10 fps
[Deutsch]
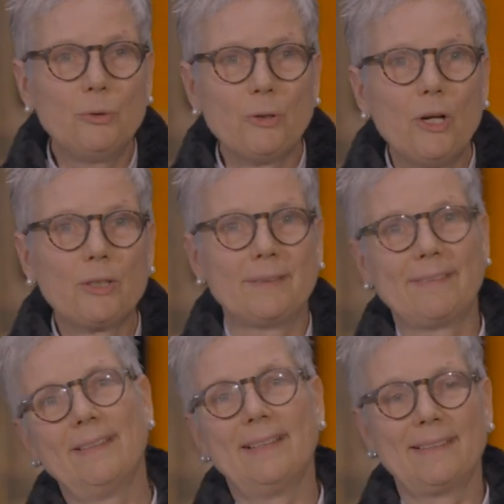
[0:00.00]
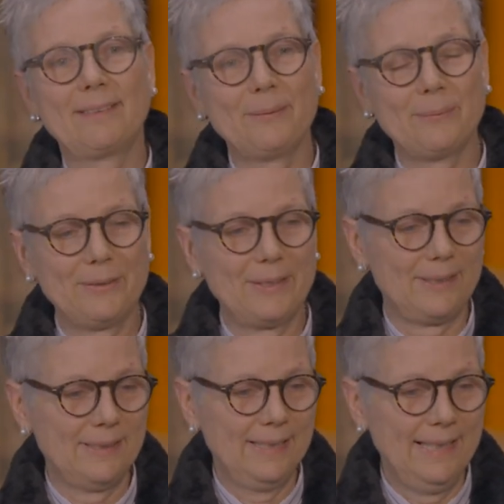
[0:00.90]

York gezeigt oder